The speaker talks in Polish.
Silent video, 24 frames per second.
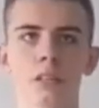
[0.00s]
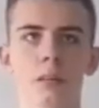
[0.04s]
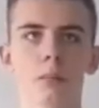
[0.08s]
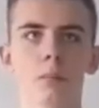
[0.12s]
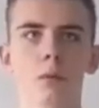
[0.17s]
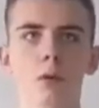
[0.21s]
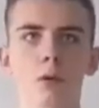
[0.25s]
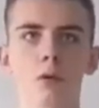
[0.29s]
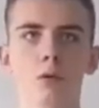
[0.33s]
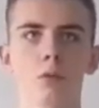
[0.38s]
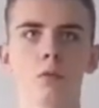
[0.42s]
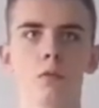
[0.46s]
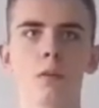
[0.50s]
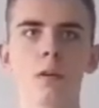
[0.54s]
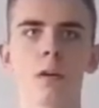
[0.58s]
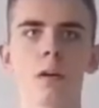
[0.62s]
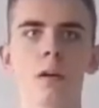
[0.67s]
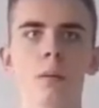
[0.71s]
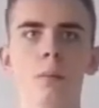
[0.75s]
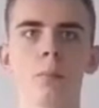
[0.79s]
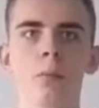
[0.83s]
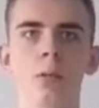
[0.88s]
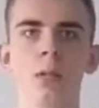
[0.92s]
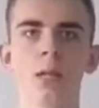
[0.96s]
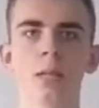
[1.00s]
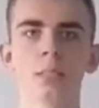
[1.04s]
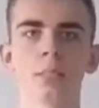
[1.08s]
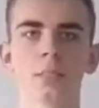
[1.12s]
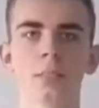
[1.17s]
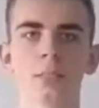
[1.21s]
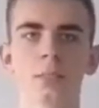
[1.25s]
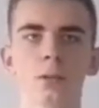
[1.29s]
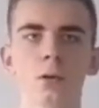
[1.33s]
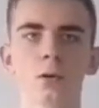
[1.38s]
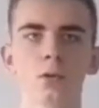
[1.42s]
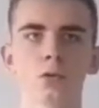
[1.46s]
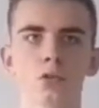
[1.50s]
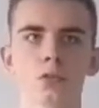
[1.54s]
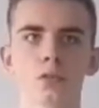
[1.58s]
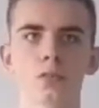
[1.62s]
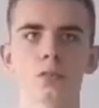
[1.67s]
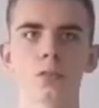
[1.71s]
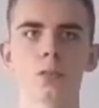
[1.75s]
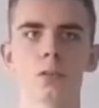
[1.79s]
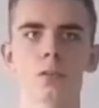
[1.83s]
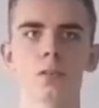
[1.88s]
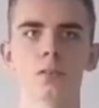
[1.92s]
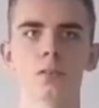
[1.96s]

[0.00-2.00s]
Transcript: zaborów Polacy dążąc do